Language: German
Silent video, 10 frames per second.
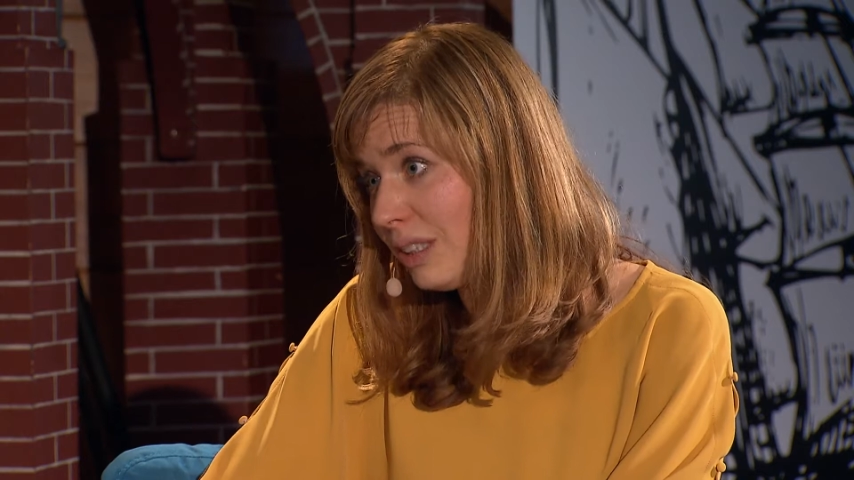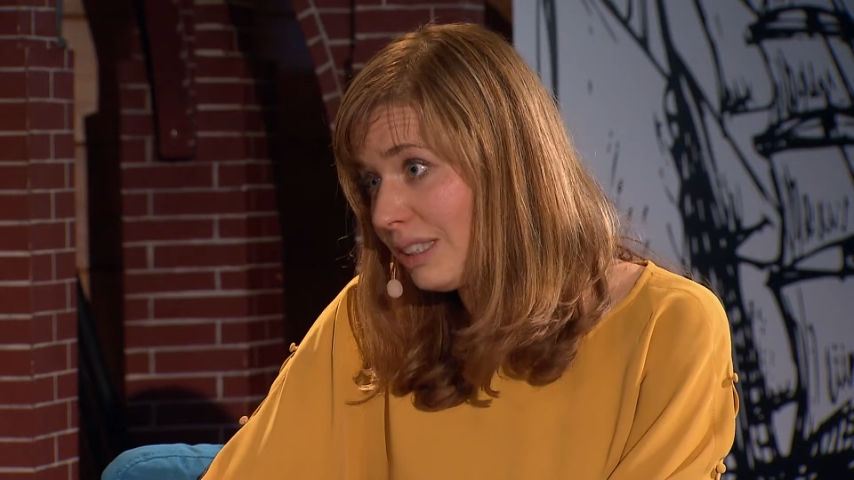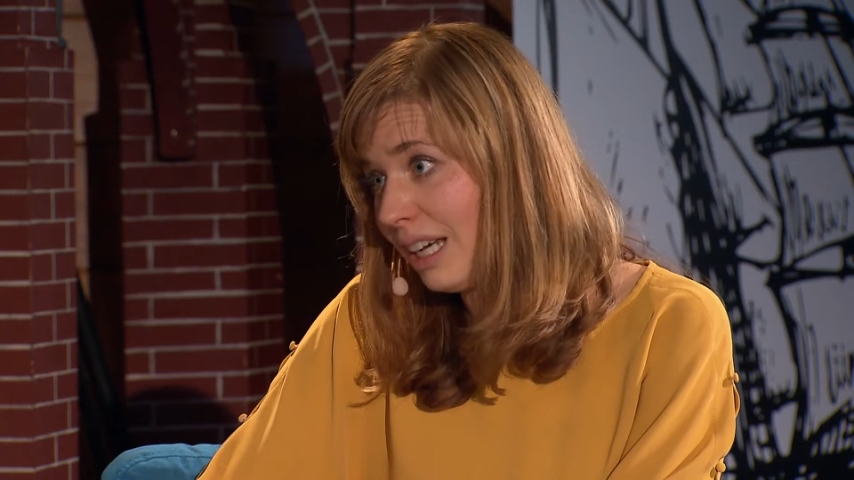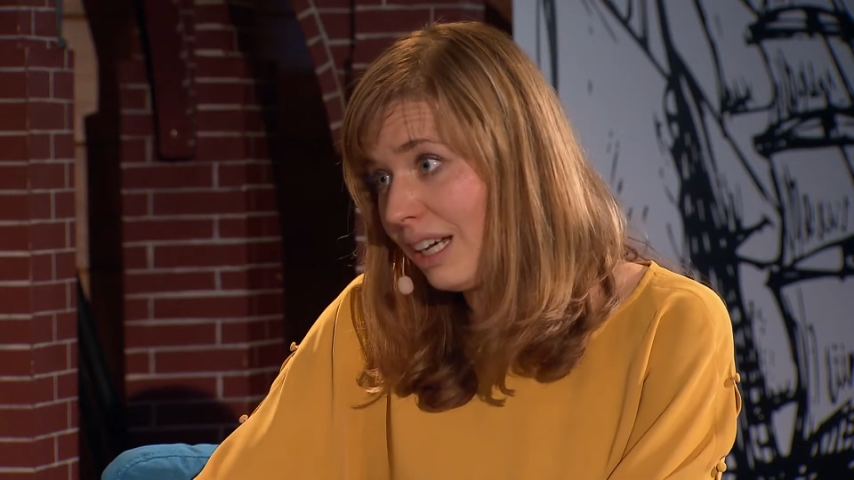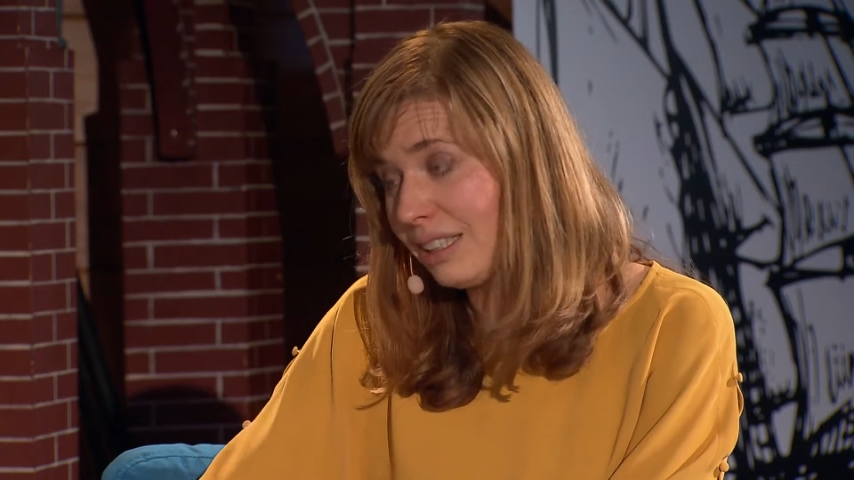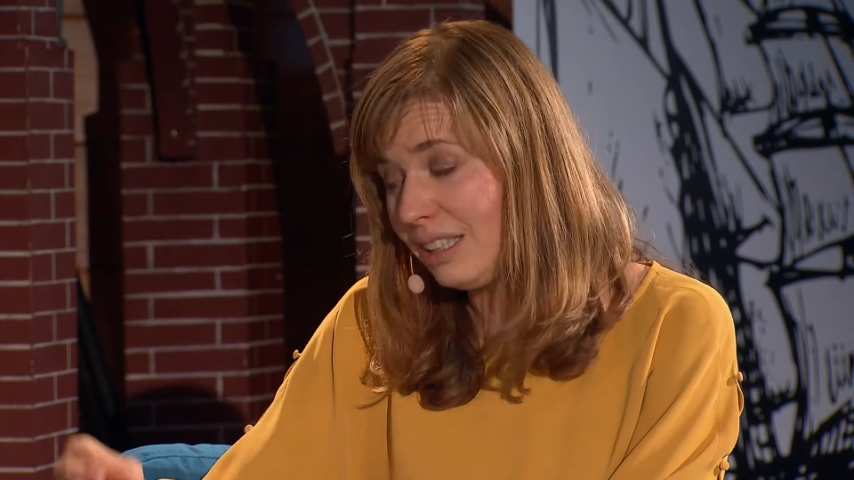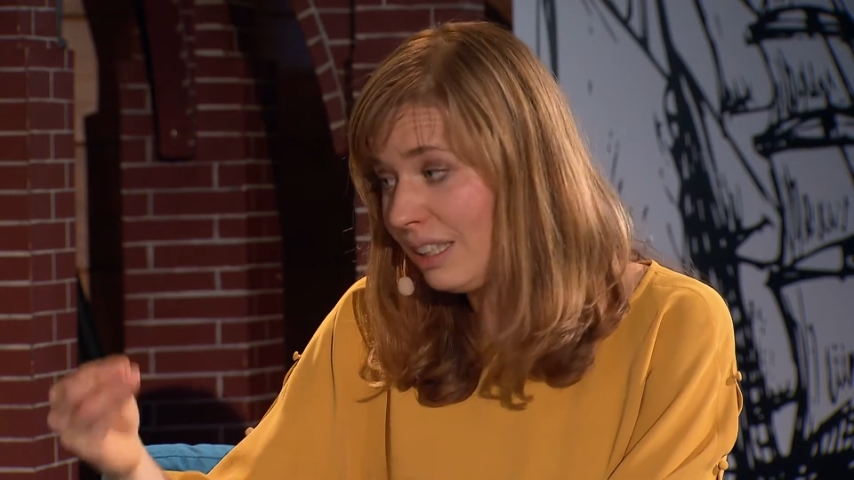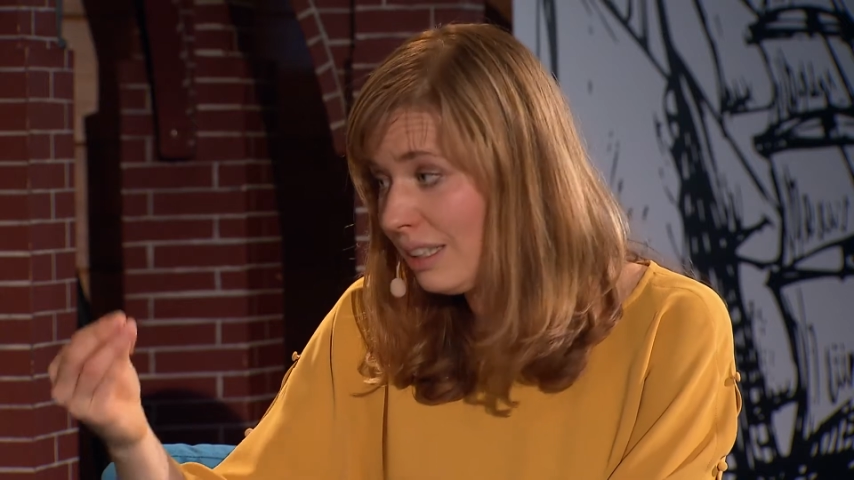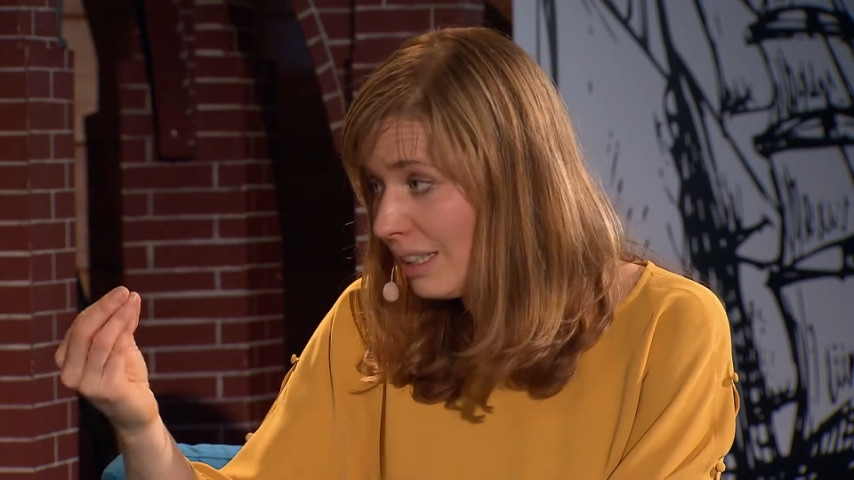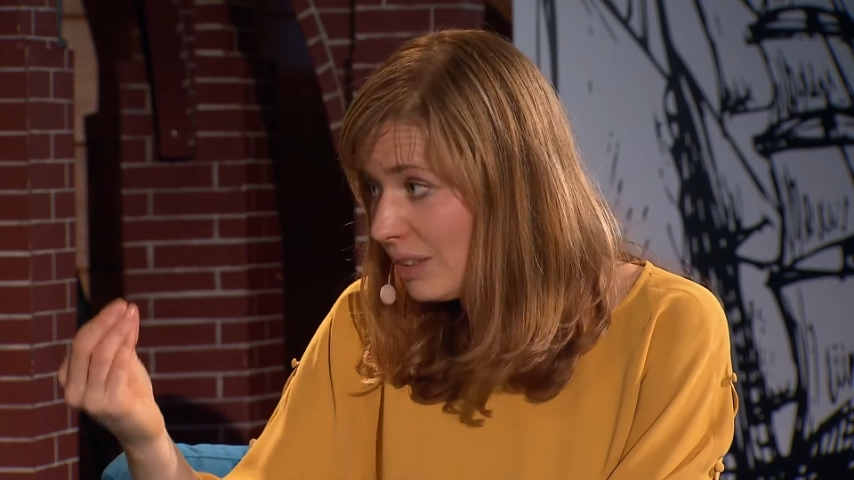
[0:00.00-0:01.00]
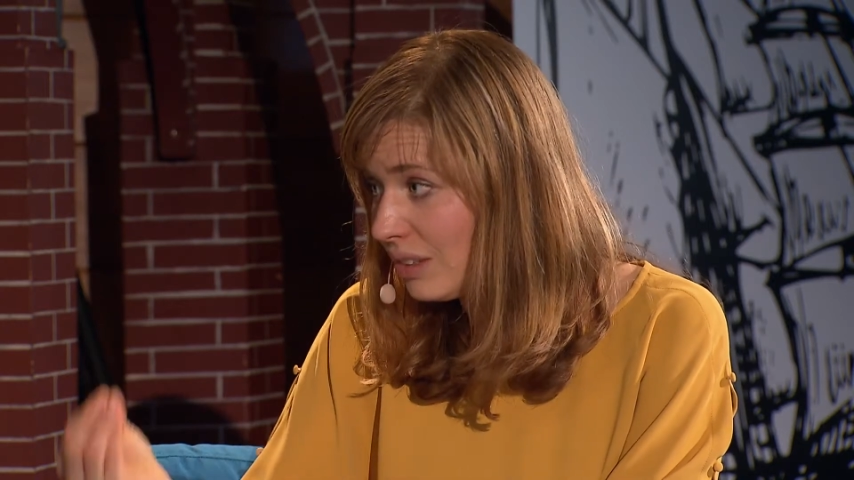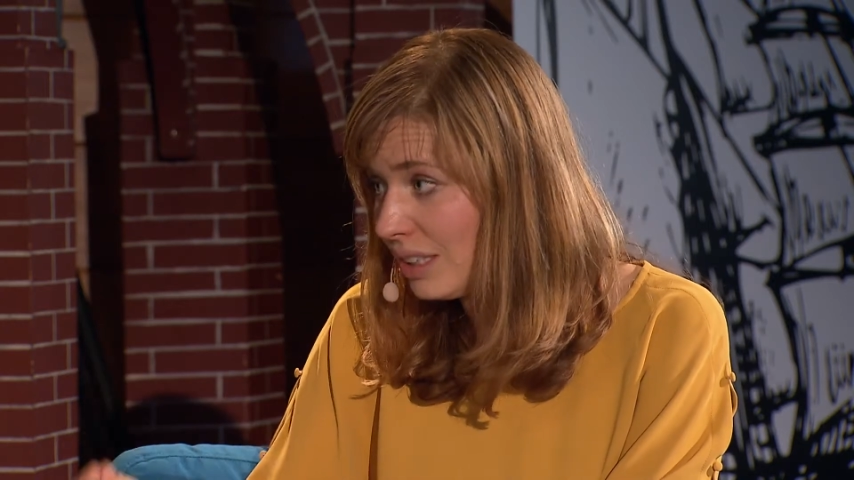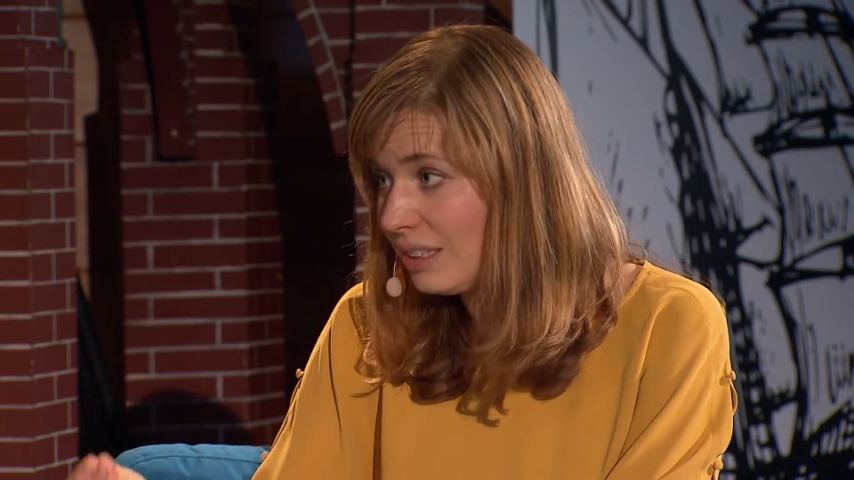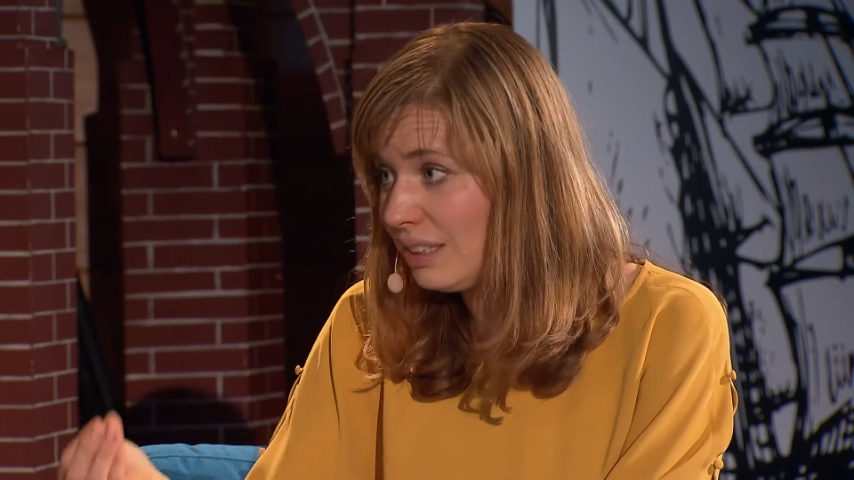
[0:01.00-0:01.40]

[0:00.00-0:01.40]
würde sagen, hier, das und das